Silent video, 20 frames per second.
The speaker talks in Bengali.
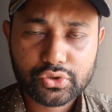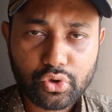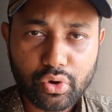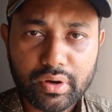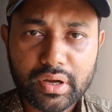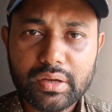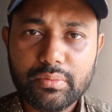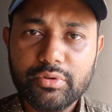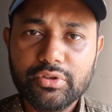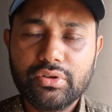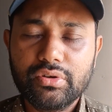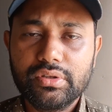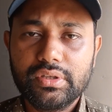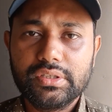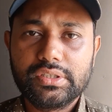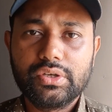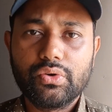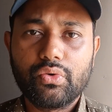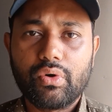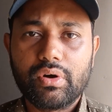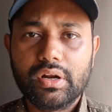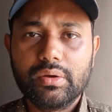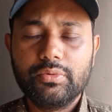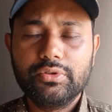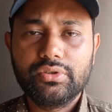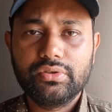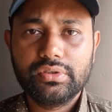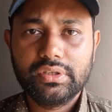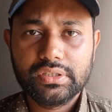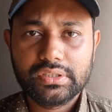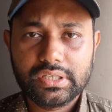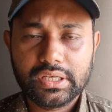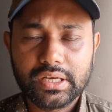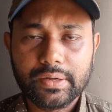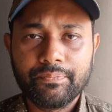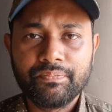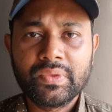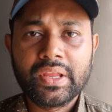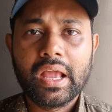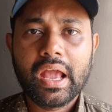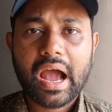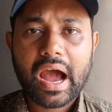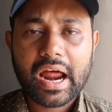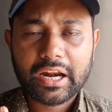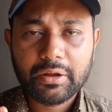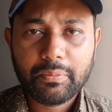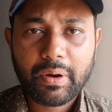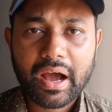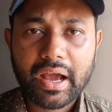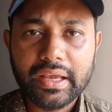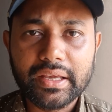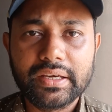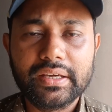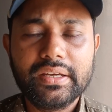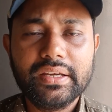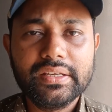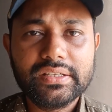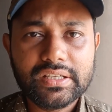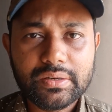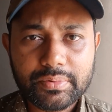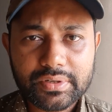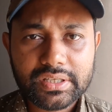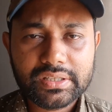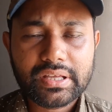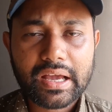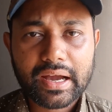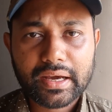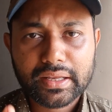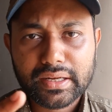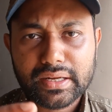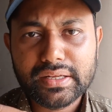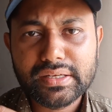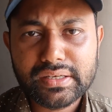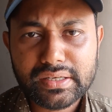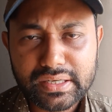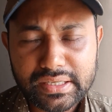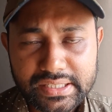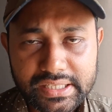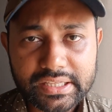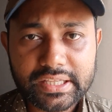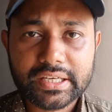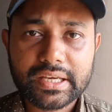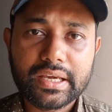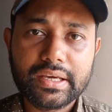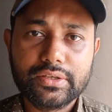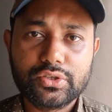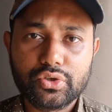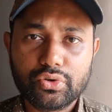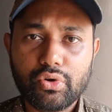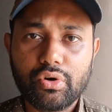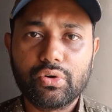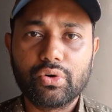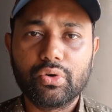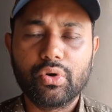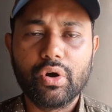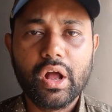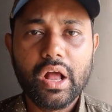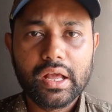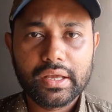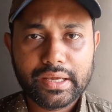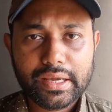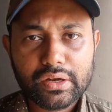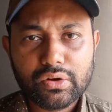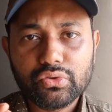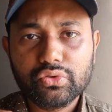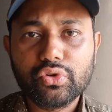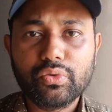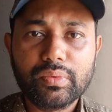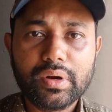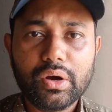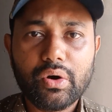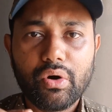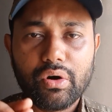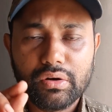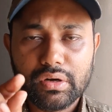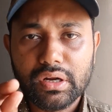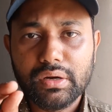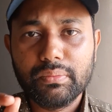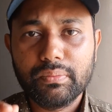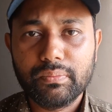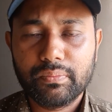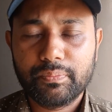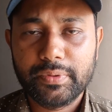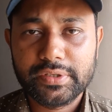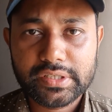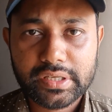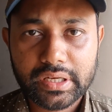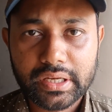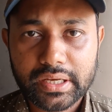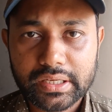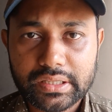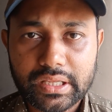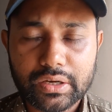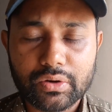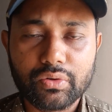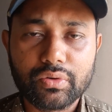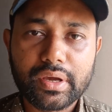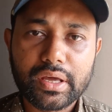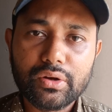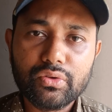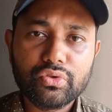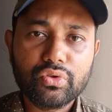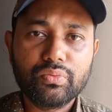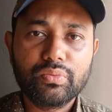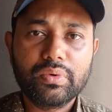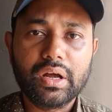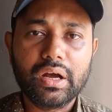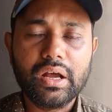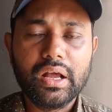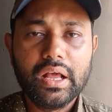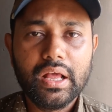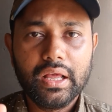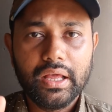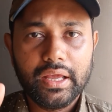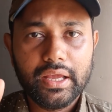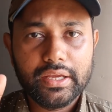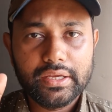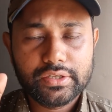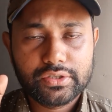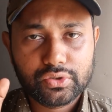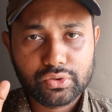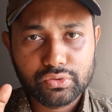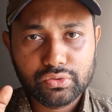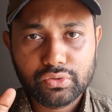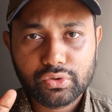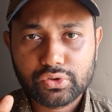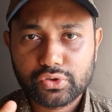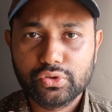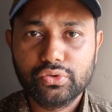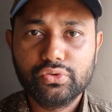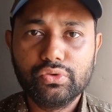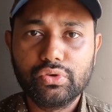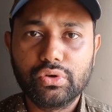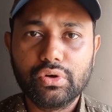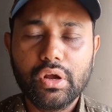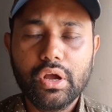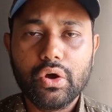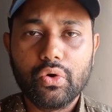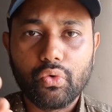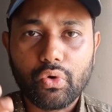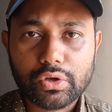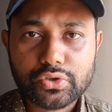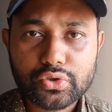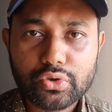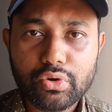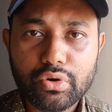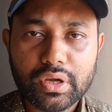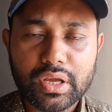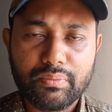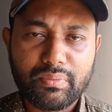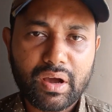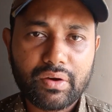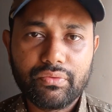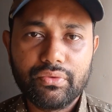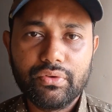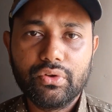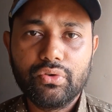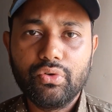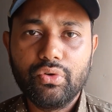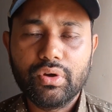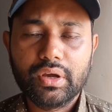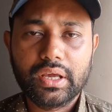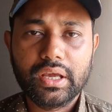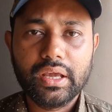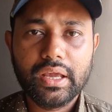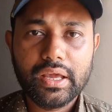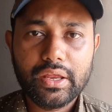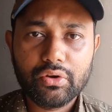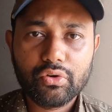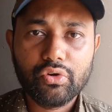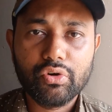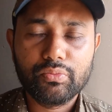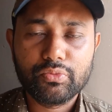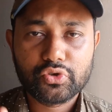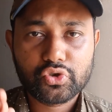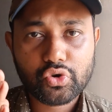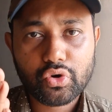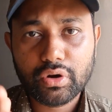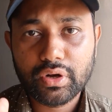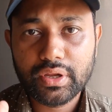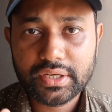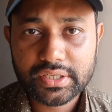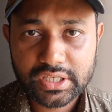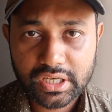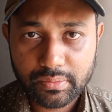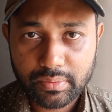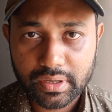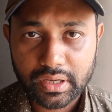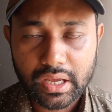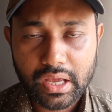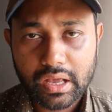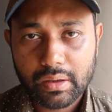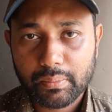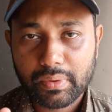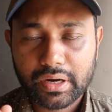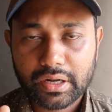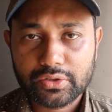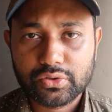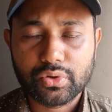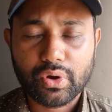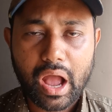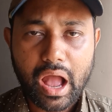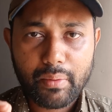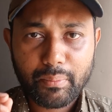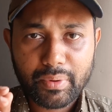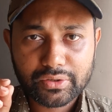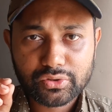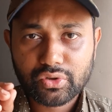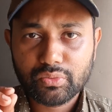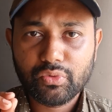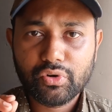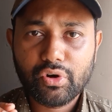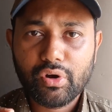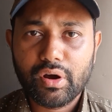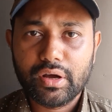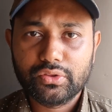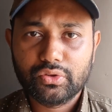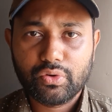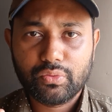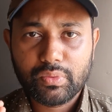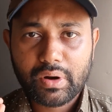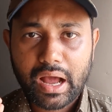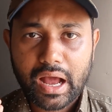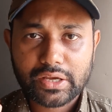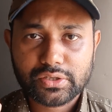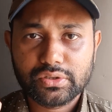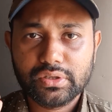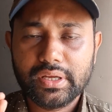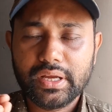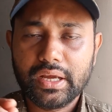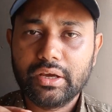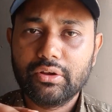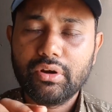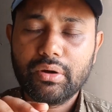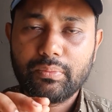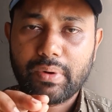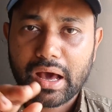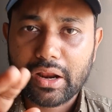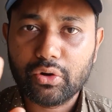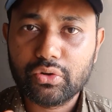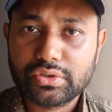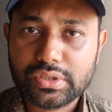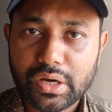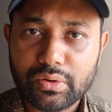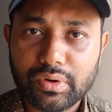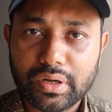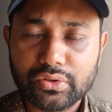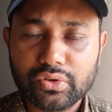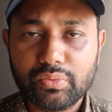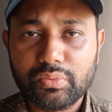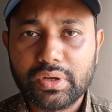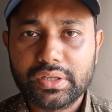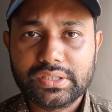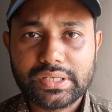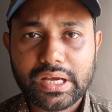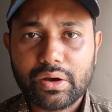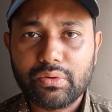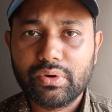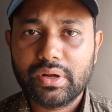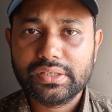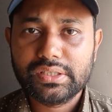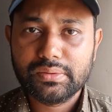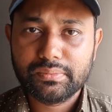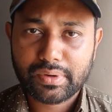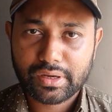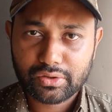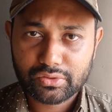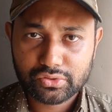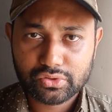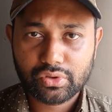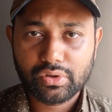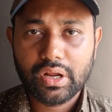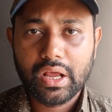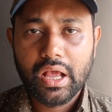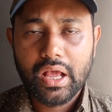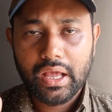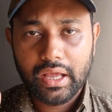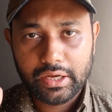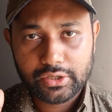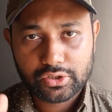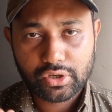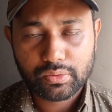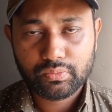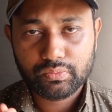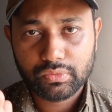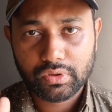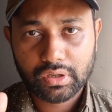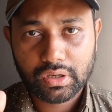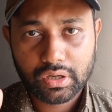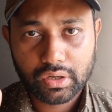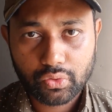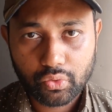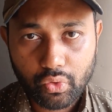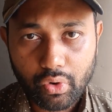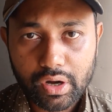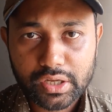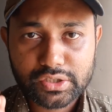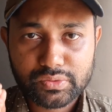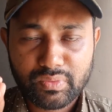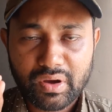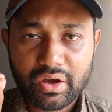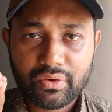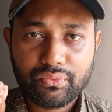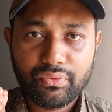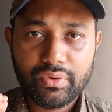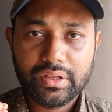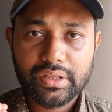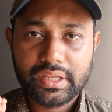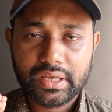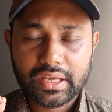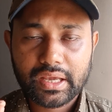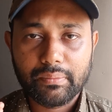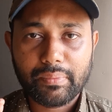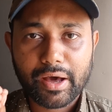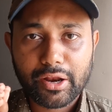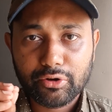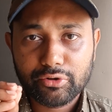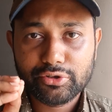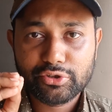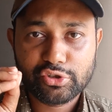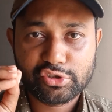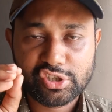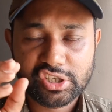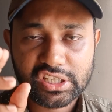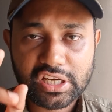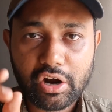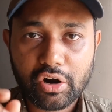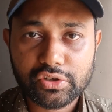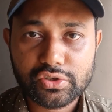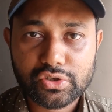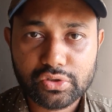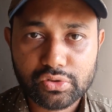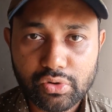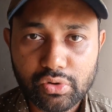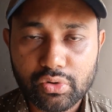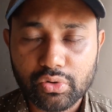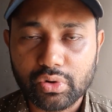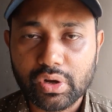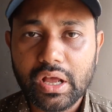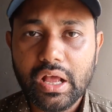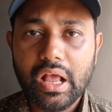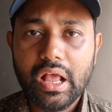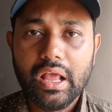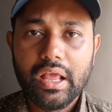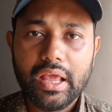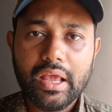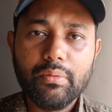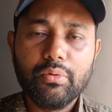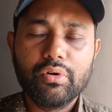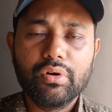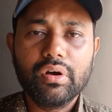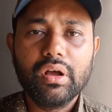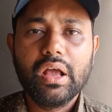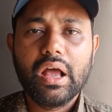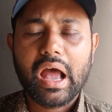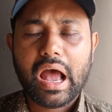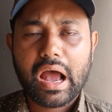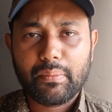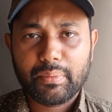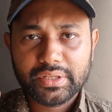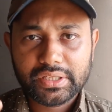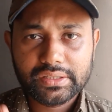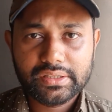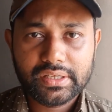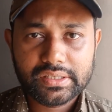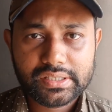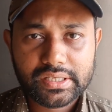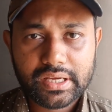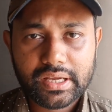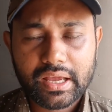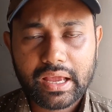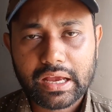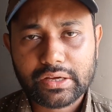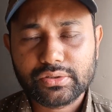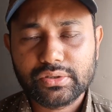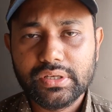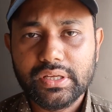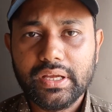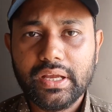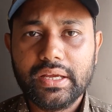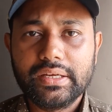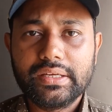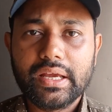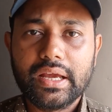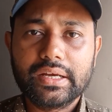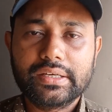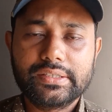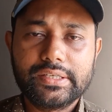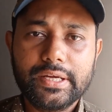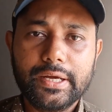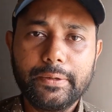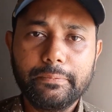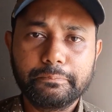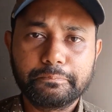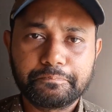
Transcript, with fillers: সঙের ভিতরে দিচ্ছে ওয়ার্ডের ভিতরে দিচ্ছে আরে ভাই ক্রিয়েটিভিটি থাকলে নিজে থেকে কিছু করো কেন তোমরা অন্যের পিছনে লেগে থাকো কেন তোমরা এই সুন্দর সুন্দর ওয়াজগুলোকে মাহফিলগুলোকে এরকম ট্রল হিসেবে মানাচ্ছ আমার তো মনে হয় তোমরা আসলে এগুলো ভালো চাও না তোমরা চাও না যে মানুষজন এসব ওয়াজ মাহফিল থেকে ভালো কিছু শিক্ষা অর্জন করুক এবং আমাদের দেশে আসলে এটা একটা